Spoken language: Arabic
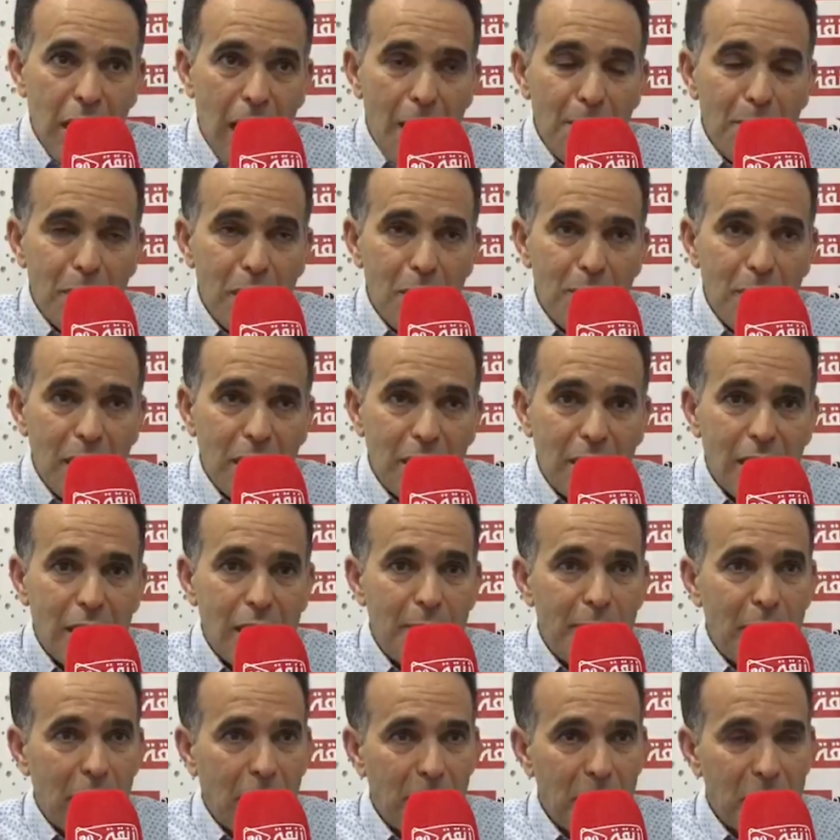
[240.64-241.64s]
العام للملك
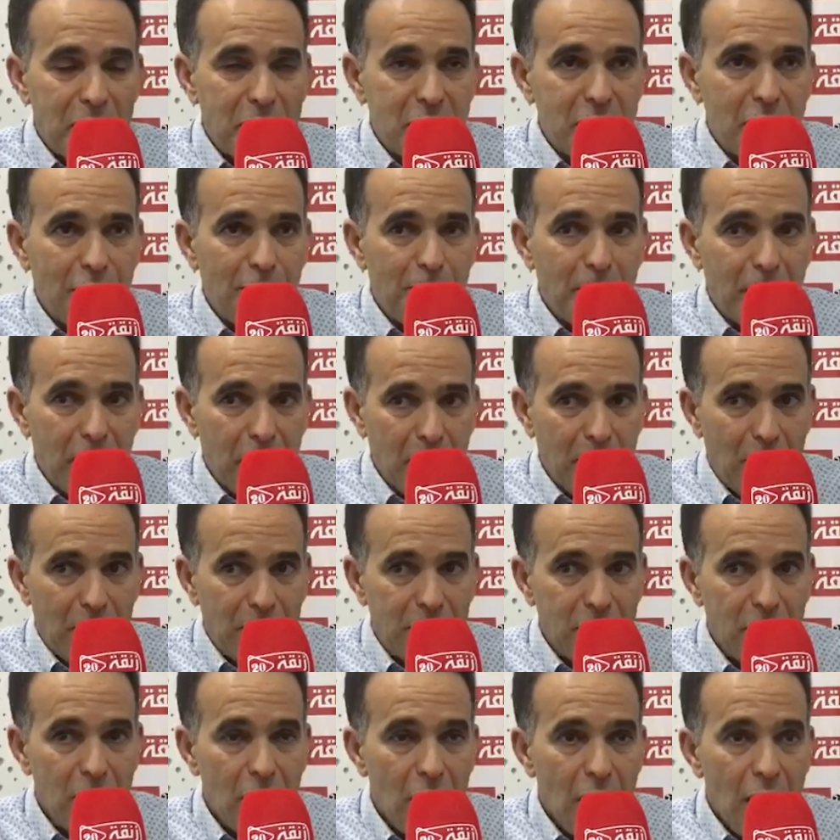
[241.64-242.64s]
لمحكمه السناب
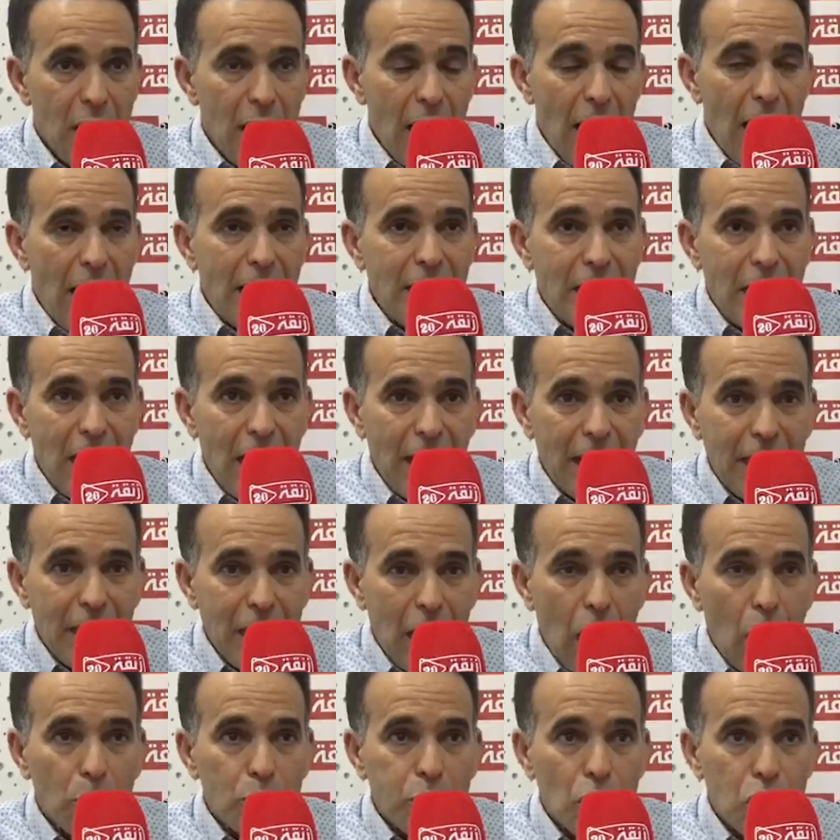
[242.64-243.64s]
بالرباط هذا
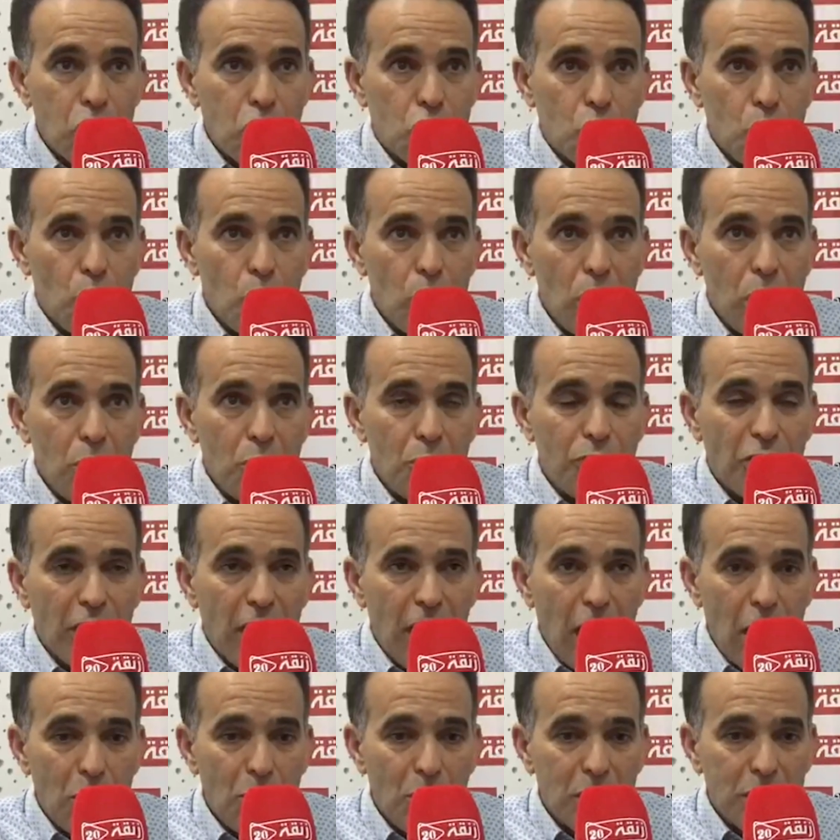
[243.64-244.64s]
الاخير عاود رجعوا
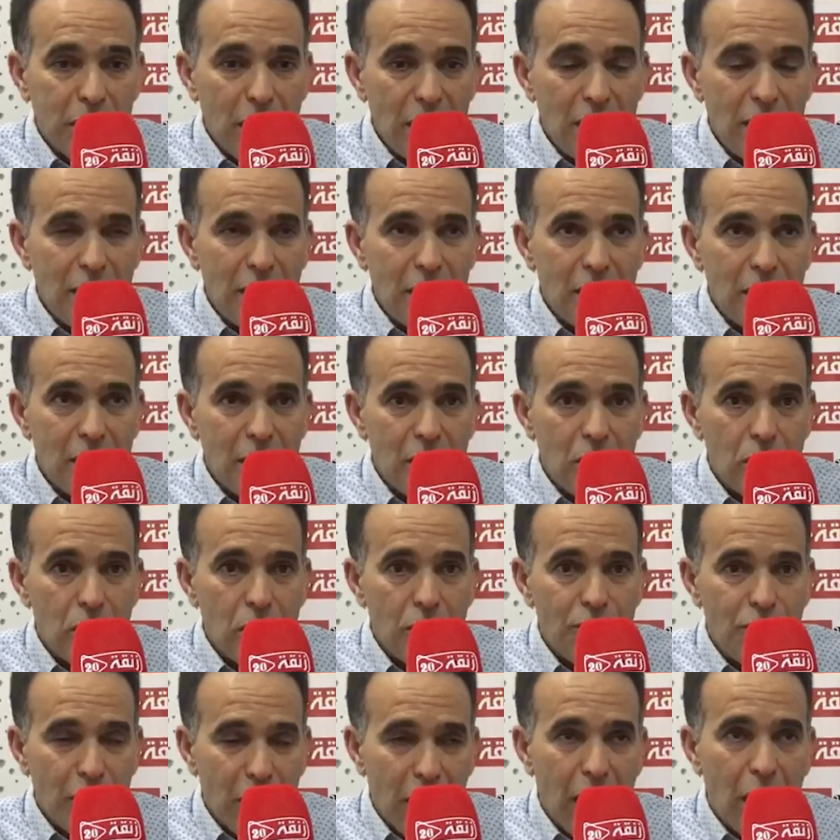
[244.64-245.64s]
للفرقه الوطني
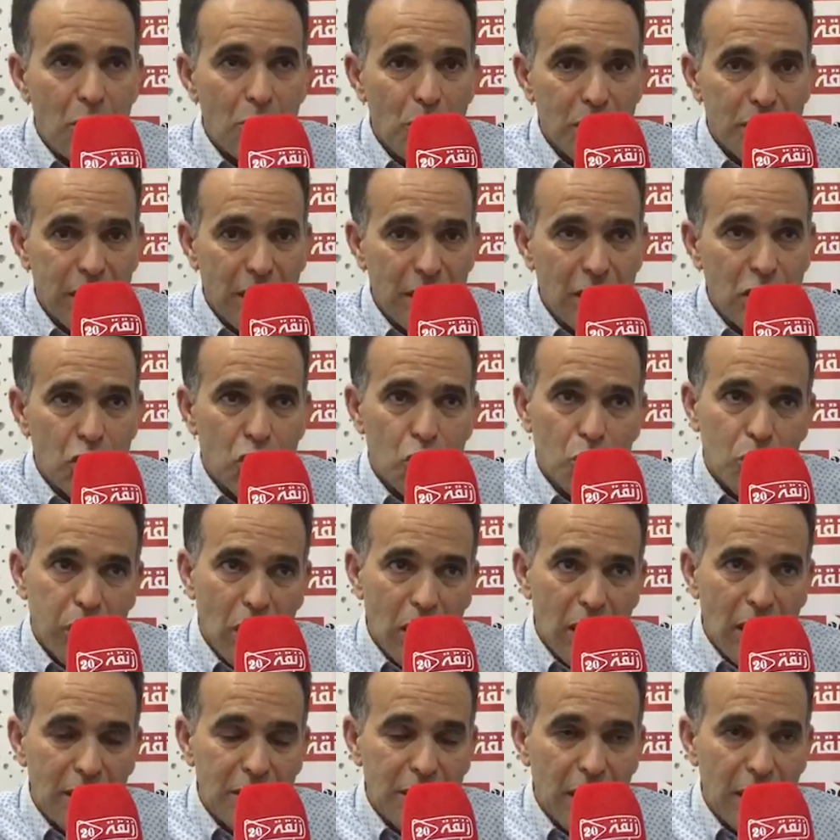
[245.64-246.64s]
الفرقه الوطنيه الشرطه
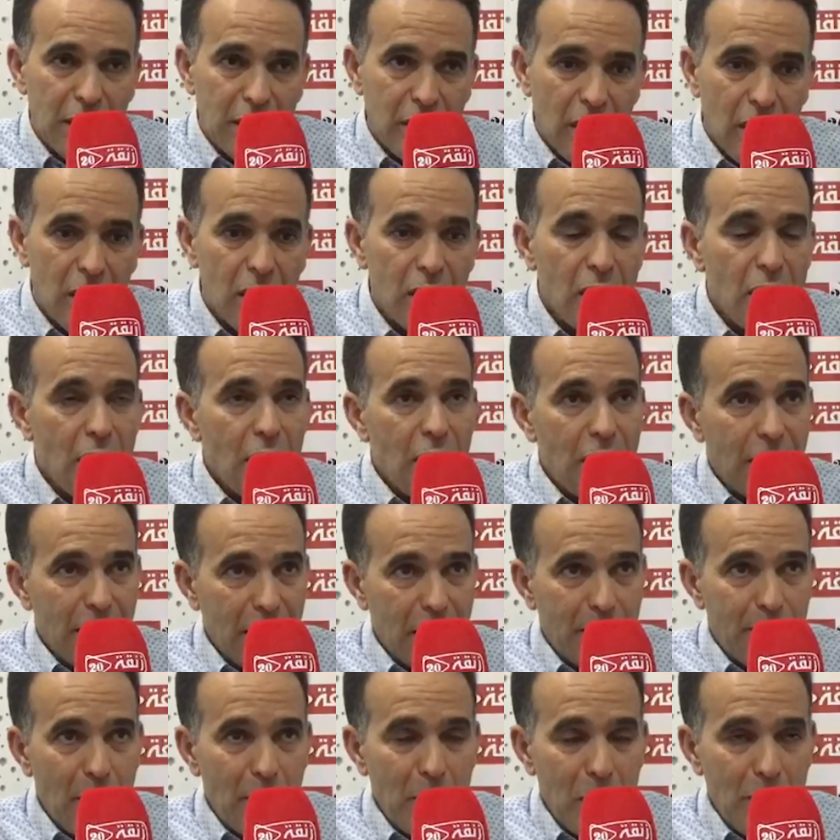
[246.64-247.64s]
القضائيه
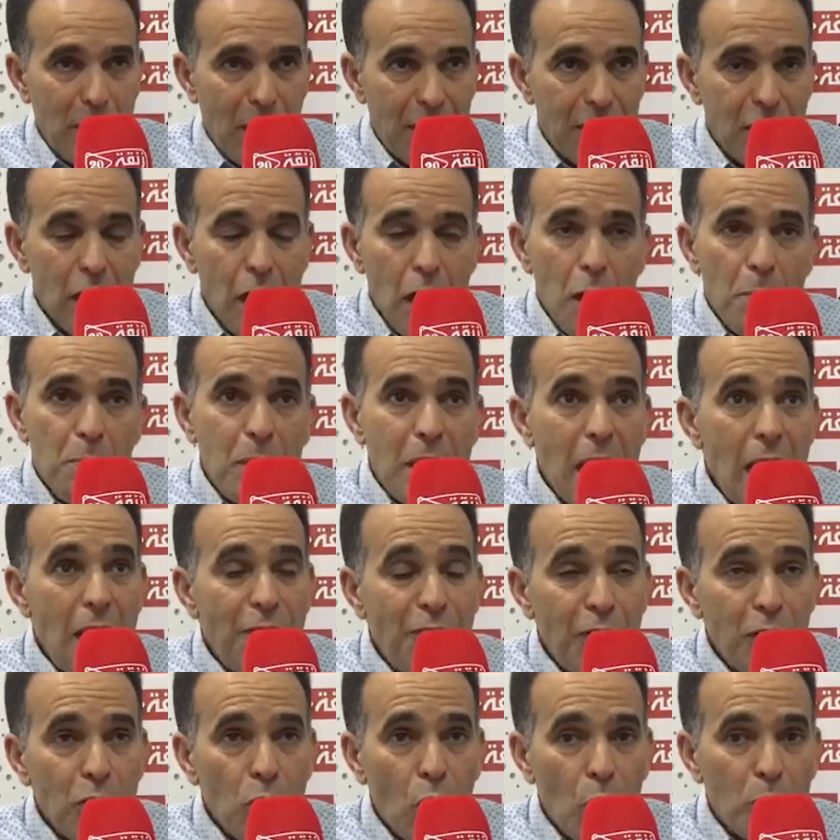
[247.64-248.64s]
لاتمام البحث من
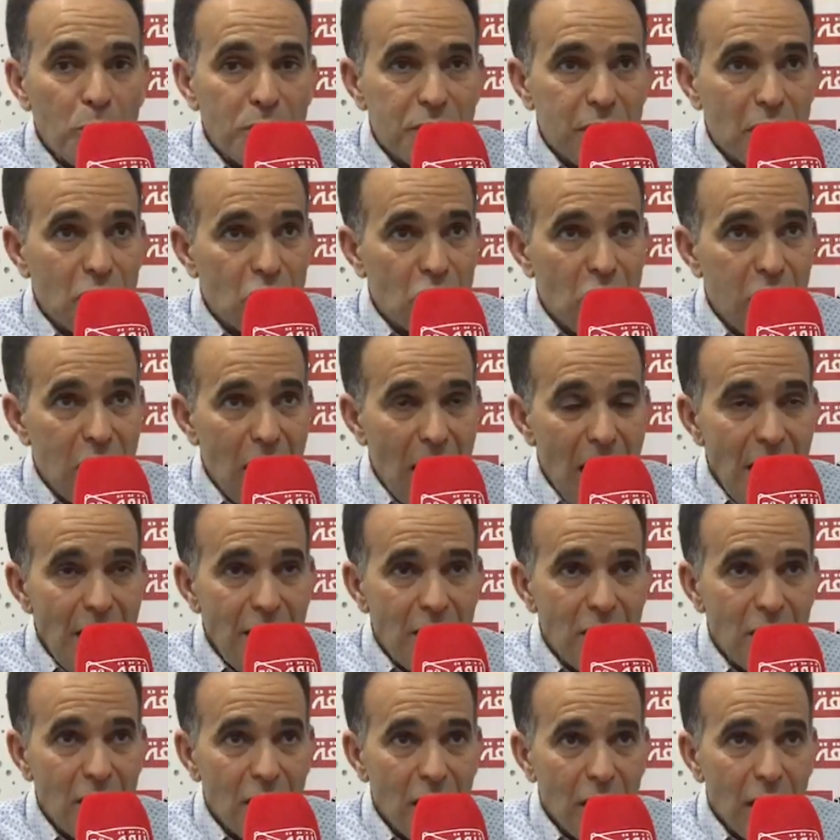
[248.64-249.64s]
2015
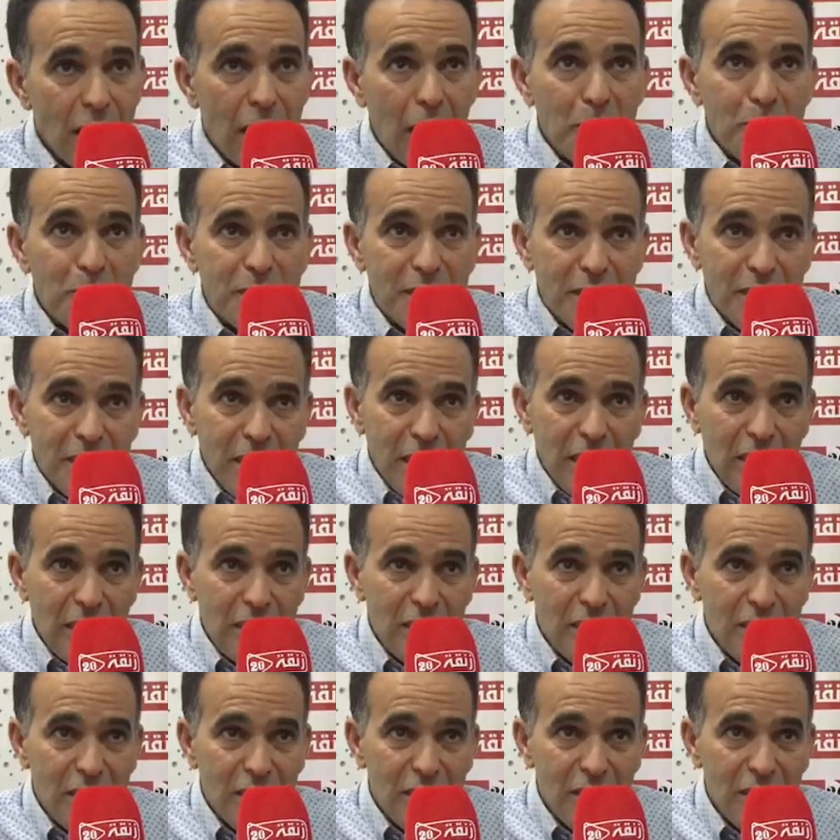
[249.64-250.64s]
الان خمس سنين